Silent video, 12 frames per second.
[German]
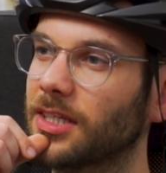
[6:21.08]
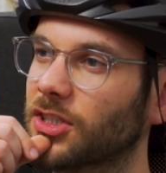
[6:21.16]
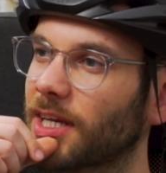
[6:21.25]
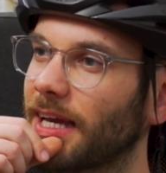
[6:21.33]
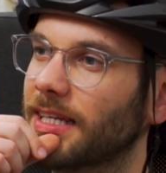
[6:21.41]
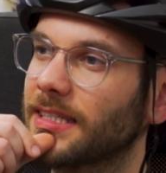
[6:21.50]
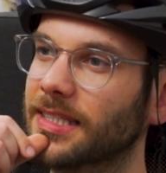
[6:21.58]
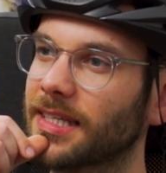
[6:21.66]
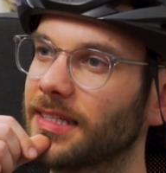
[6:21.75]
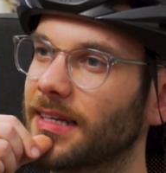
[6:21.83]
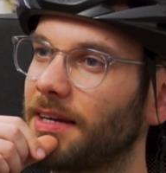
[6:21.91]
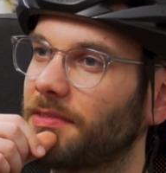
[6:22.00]
es ähm, erschreckend, dass
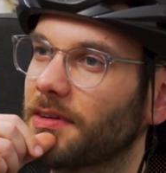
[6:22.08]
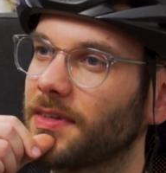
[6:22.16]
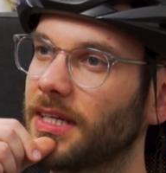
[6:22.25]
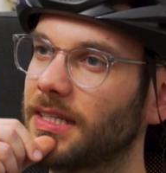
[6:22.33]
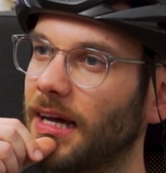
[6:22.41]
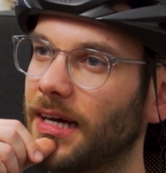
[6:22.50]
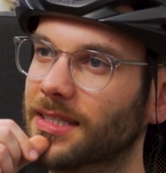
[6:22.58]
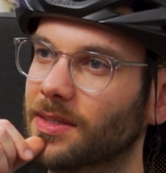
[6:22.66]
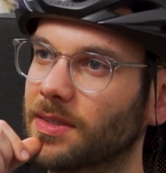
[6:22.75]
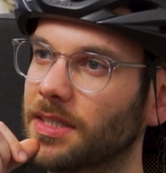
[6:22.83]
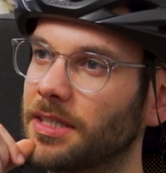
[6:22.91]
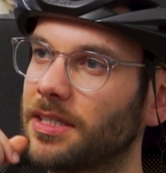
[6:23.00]
der jetzt einfach wieder da ist
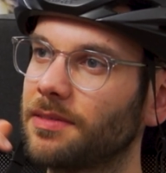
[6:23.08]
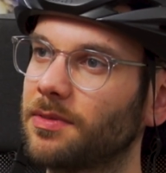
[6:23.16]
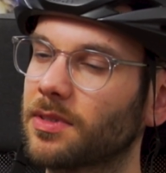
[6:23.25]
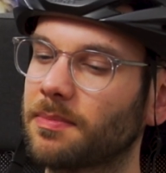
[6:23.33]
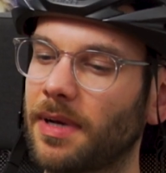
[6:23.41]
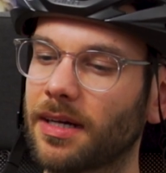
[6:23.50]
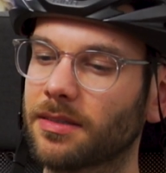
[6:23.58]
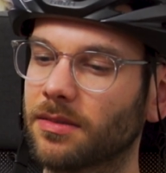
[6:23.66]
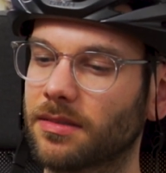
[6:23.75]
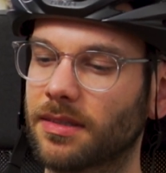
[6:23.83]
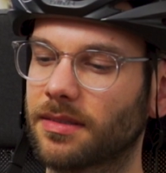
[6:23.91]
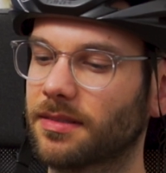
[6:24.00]
und Interviews macht
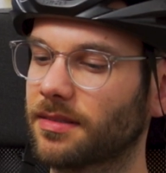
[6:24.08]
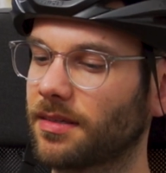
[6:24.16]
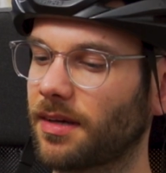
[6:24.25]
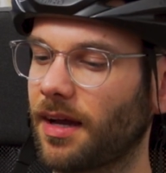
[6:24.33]
und das